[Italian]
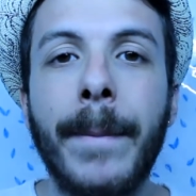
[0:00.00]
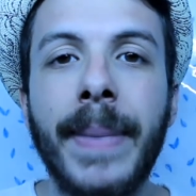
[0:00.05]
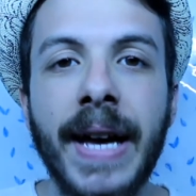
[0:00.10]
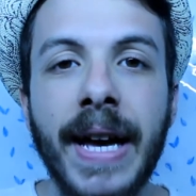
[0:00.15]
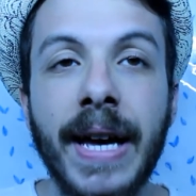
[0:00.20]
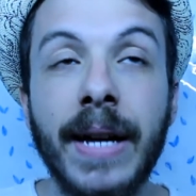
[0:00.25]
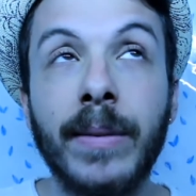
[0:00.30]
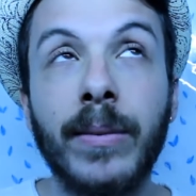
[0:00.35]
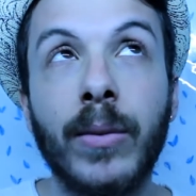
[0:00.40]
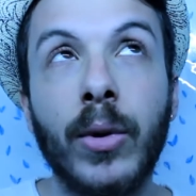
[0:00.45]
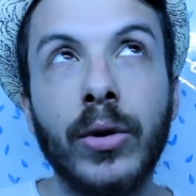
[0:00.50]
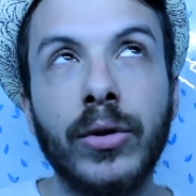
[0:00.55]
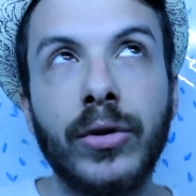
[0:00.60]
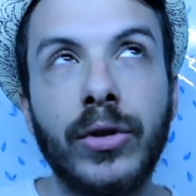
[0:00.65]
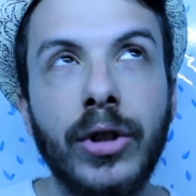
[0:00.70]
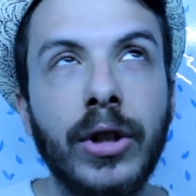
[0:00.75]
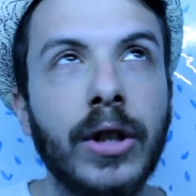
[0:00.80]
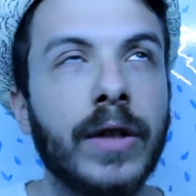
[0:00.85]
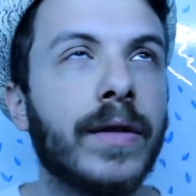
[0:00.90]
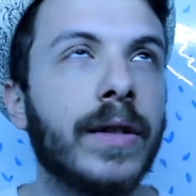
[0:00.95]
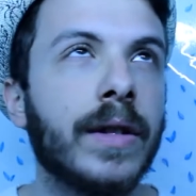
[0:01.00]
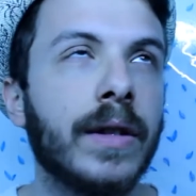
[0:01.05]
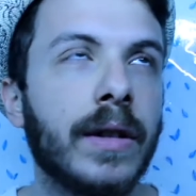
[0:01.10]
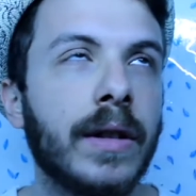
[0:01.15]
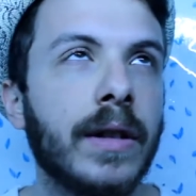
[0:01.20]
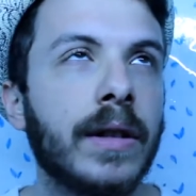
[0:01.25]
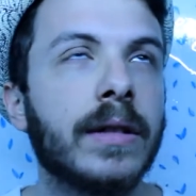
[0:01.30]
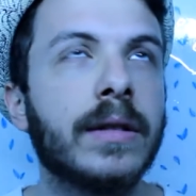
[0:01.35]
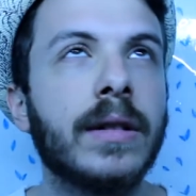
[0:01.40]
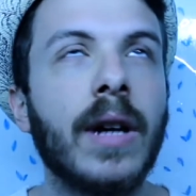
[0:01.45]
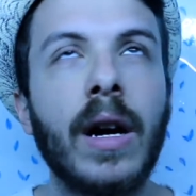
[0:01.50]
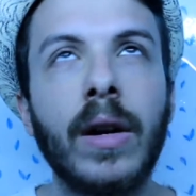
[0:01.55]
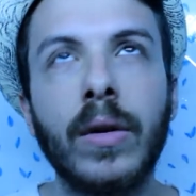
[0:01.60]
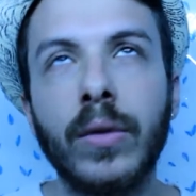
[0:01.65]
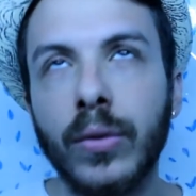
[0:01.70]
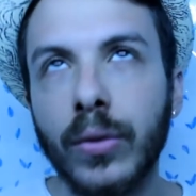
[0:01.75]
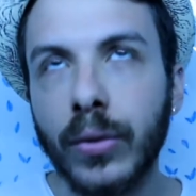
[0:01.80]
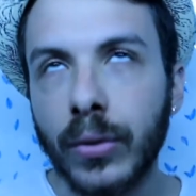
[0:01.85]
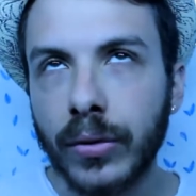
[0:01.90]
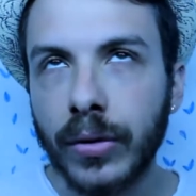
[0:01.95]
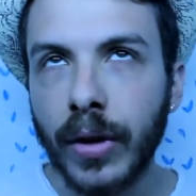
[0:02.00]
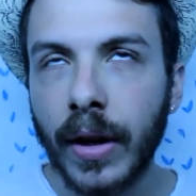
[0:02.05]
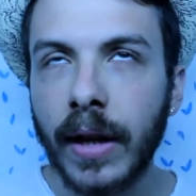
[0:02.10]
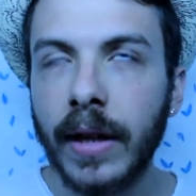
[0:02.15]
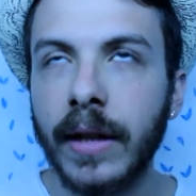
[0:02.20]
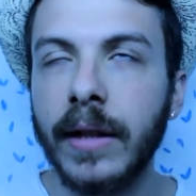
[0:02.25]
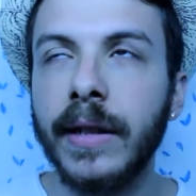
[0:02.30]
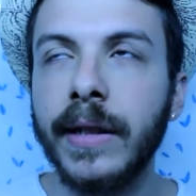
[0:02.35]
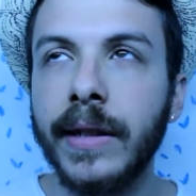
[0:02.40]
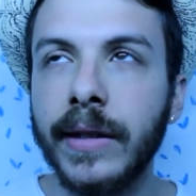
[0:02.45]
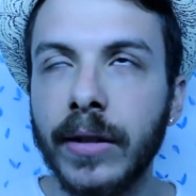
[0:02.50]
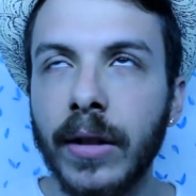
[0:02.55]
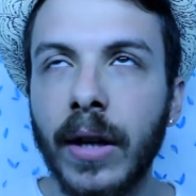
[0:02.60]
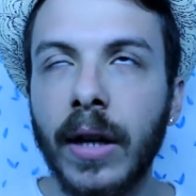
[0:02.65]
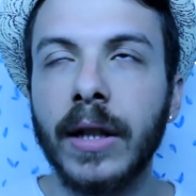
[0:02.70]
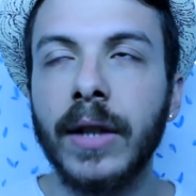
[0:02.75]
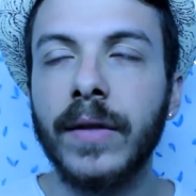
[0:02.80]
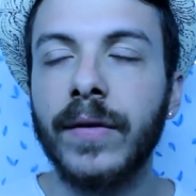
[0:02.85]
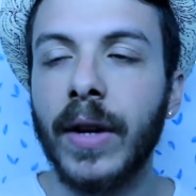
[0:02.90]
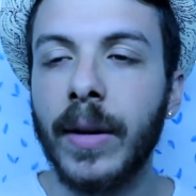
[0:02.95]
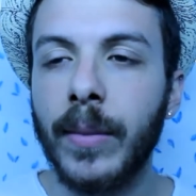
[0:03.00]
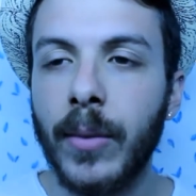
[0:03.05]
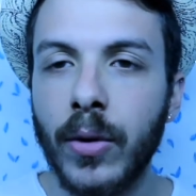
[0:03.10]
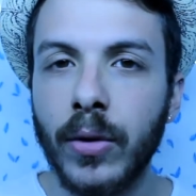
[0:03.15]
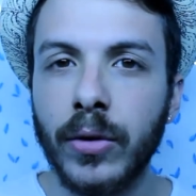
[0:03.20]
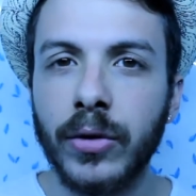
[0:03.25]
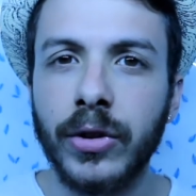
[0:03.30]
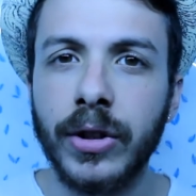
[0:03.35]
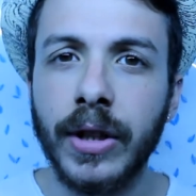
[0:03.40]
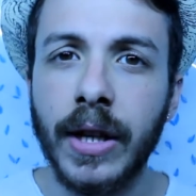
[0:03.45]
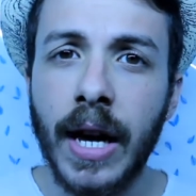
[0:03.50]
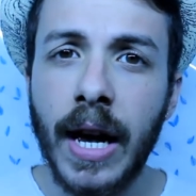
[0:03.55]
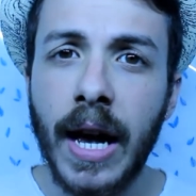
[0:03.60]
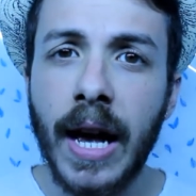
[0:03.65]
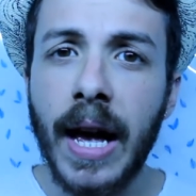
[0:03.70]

per motivi di salute l'isola dei famosi